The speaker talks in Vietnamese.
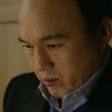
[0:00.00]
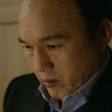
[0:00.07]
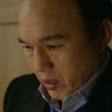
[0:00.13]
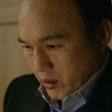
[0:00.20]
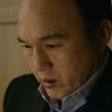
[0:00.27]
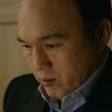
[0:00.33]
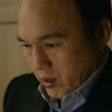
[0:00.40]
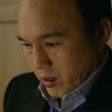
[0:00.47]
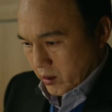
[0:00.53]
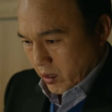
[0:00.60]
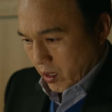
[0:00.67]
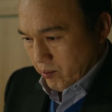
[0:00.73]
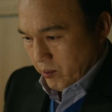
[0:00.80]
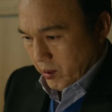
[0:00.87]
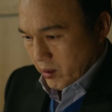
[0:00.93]
Bác sĩ
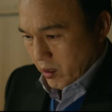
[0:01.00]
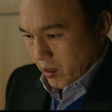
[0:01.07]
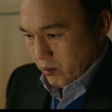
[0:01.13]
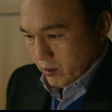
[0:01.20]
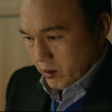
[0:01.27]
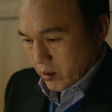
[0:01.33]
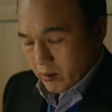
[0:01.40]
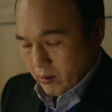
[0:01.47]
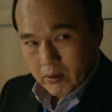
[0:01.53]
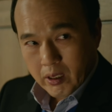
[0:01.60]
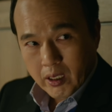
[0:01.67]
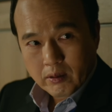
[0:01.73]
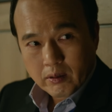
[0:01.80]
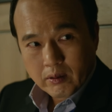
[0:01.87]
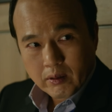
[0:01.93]
Song In Che đã đi
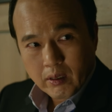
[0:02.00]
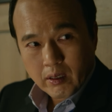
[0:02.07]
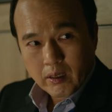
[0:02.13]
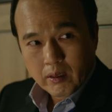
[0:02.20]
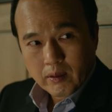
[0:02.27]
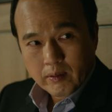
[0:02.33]
thuyết phục viện